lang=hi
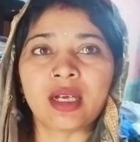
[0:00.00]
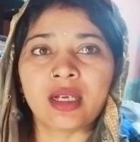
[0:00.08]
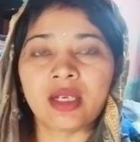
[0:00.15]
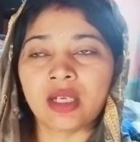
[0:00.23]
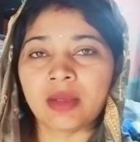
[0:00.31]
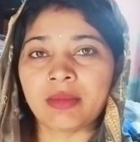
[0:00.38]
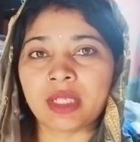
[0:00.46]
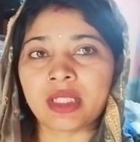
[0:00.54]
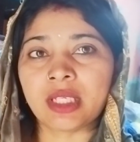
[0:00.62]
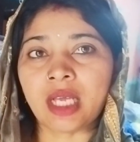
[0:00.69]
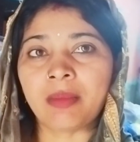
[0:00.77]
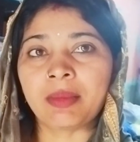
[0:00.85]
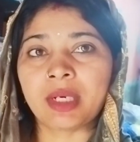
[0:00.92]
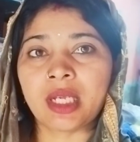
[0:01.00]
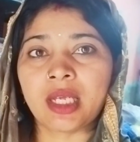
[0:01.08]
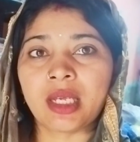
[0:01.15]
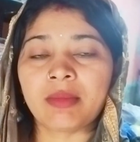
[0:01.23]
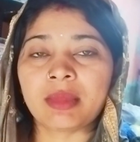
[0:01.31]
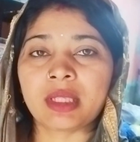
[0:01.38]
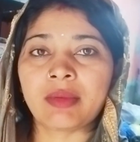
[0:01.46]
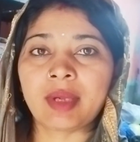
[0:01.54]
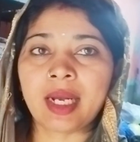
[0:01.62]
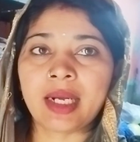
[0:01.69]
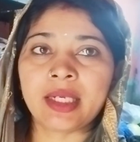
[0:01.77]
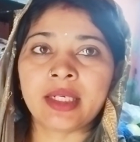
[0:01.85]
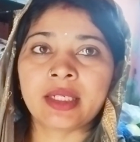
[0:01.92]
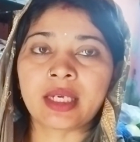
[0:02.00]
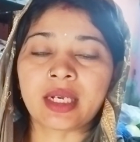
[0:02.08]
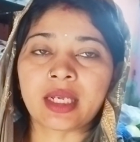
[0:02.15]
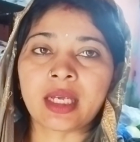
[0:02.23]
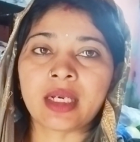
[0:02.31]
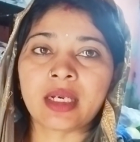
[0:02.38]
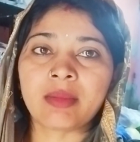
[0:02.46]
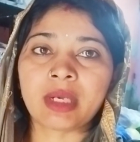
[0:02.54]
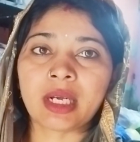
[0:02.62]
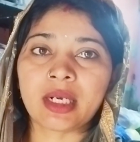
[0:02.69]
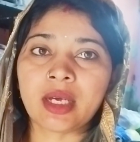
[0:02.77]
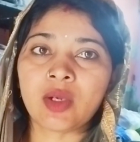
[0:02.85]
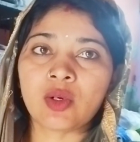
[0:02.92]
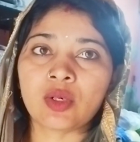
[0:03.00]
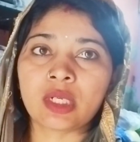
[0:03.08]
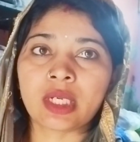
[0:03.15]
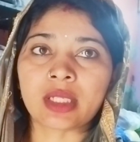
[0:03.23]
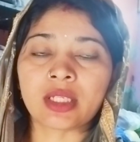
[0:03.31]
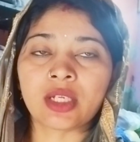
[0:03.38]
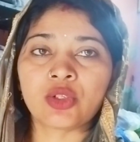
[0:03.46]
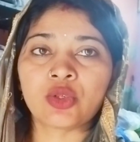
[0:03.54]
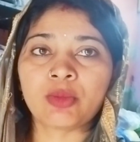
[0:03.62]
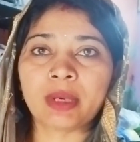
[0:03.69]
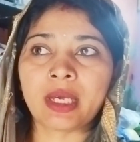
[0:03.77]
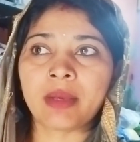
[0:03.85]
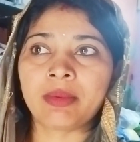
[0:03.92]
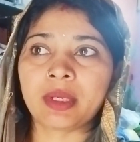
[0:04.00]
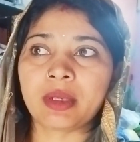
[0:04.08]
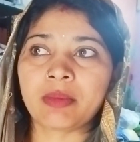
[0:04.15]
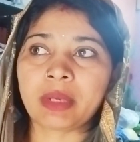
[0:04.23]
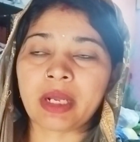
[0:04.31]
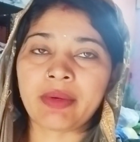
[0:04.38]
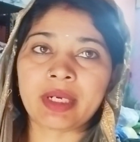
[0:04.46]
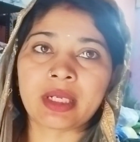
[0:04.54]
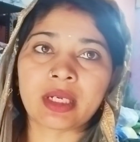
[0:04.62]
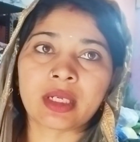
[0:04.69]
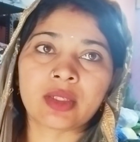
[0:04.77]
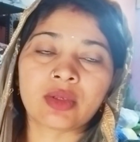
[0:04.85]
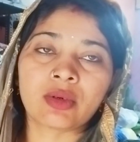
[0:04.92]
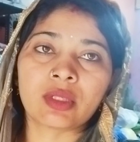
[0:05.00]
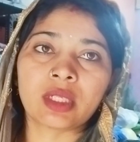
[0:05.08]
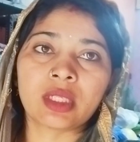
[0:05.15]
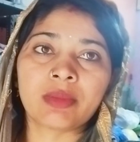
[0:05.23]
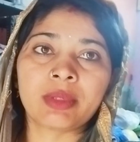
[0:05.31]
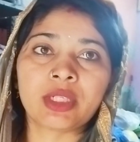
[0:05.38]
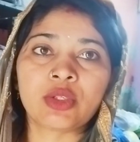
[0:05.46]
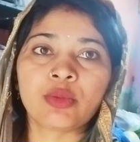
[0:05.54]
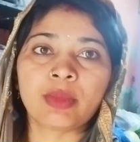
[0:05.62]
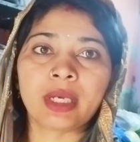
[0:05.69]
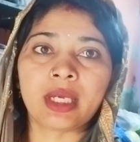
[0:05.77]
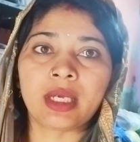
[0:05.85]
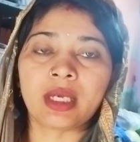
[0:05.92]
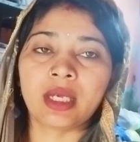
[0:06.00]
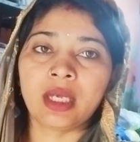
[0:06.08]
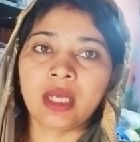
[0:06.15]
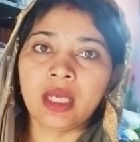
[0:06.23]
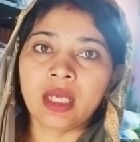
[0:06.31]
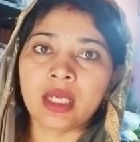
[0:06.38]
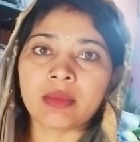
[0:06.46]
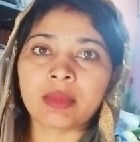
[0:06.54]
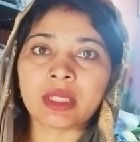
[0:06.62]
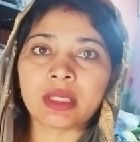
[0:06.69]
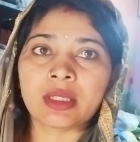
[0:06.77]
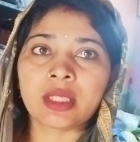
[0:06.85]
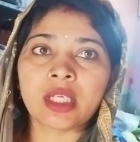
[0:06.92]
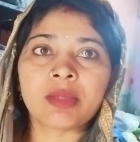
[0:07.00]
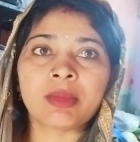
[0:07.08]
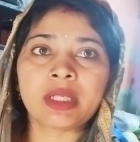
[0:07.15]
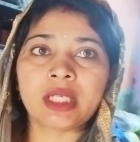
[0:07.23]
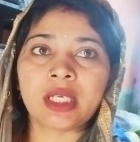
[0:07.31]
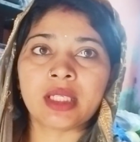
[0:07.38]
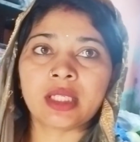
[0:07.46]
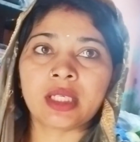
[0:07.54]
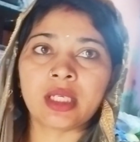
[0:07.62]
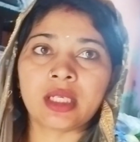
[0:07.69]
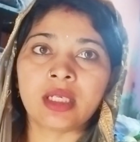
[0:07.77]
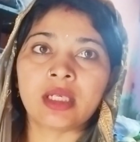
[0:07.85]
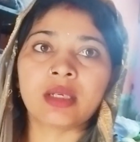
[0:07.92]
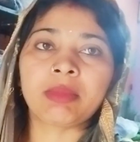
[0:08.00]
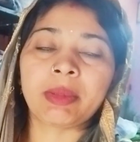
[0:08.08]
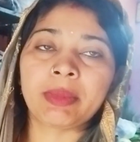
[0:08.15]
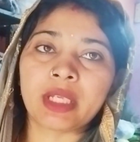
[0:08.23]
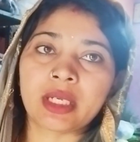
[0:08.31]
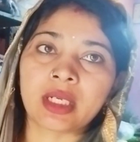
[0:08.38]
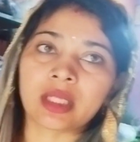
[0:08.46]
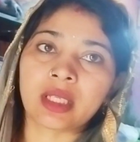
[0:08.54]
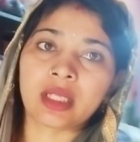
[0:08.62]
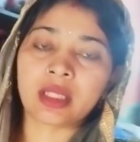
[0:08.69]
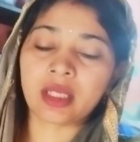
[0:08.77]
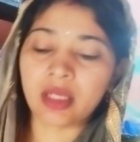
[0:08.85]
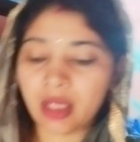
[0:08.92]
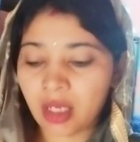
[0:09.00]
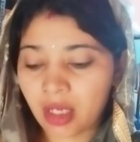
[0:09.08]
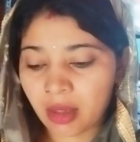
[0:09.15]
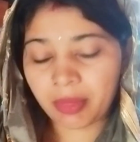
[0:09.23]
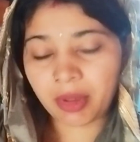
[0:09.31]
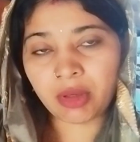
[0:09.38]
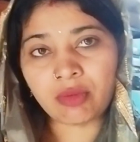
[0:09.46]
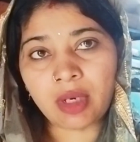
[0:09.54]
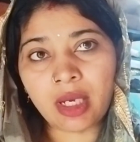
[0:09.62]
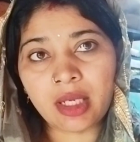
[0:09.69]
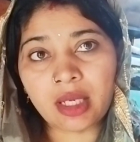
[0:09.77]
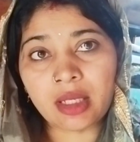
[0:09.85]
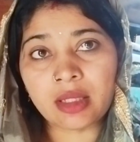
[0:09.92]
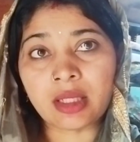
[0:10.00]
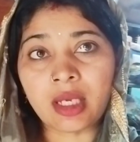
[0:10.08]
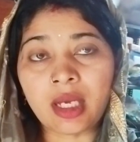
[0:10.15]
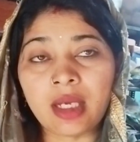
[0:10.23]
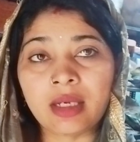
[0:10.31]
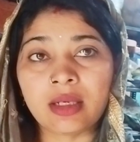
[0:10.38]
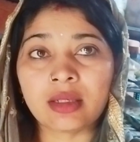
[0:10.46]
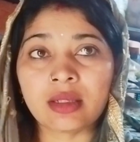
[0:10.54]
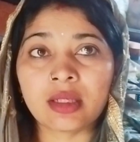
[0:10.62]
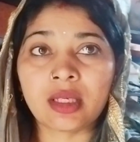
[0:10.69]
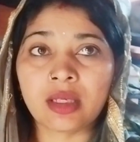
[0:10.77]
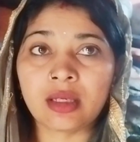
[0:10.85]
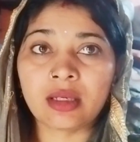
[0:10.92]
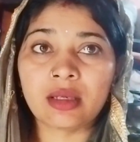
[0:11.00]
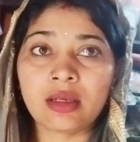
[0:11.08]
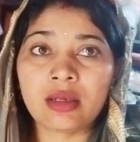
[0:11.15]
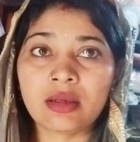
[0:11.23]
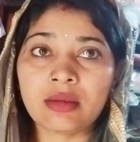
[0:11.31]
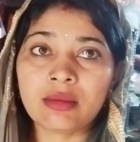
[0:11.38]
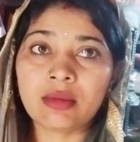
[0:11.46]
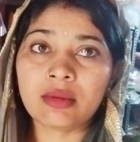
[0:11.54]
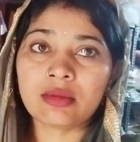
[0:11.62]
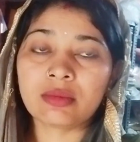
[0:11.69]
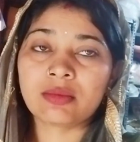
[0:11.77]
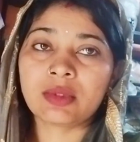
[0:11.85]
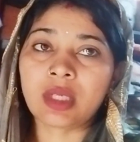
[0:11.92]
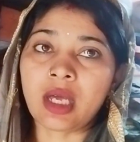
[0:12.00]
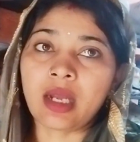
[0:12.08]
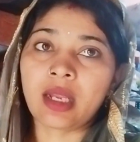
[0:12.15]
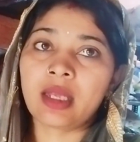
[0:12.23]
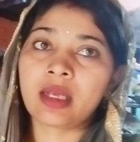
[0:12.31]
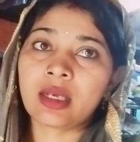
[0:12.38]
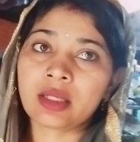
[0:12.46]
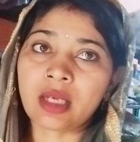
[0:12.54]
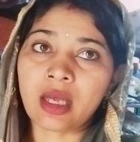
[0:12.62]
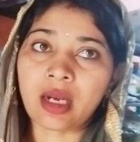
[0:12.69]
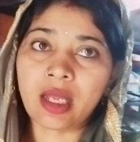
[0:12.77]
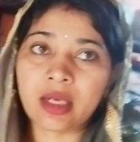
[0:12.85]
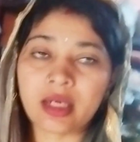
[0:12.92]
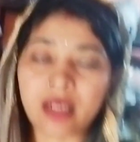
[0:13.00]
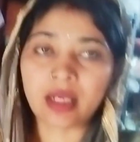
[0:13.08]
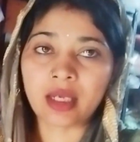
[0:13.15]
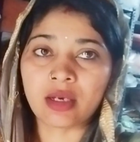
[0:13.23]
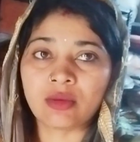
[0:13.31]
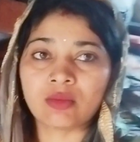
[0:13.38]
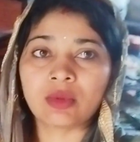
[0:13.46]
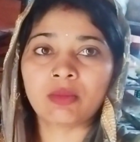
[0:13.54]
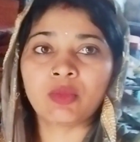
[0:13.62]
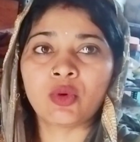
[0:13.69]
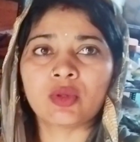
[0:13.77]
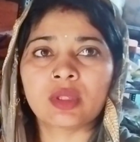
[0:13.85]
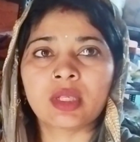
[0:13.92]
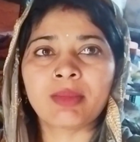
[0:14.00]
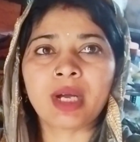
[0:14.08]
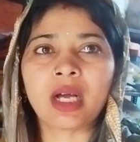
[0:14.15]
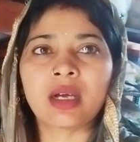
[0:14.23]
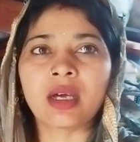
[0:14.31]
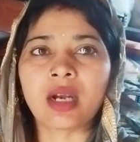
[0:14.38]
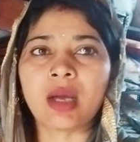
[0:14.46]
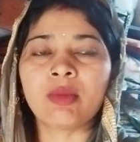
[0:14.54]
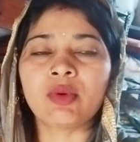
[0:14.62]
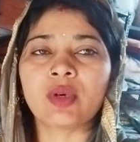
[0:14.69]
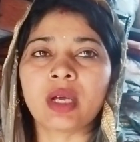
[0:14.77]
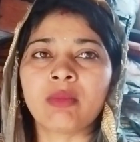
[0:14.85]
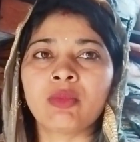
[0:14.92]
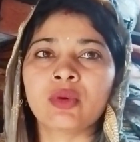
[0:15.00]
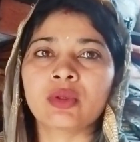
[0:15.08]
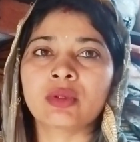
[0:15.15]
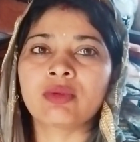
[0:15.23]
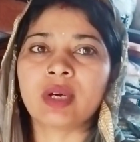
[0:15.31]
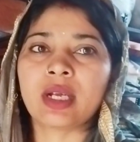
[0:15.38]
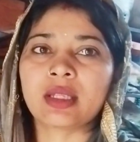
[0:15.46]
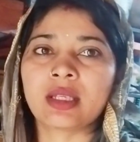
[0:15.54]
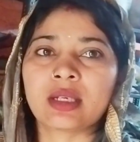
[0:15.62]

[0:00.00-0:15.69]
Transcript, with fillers: मैं शाम ने मतलब एडिट करके ना मैं डाउनलोड कर दे और सुबह फिर प्राइवेट करके छोड़ देती फिर सुबह दस बजे सी पब्लिक कर देती पर हुआ ऐसा कि सारे सारा ही कट गया तो बहुत दिमाग ख़राब होया बहुत बार तक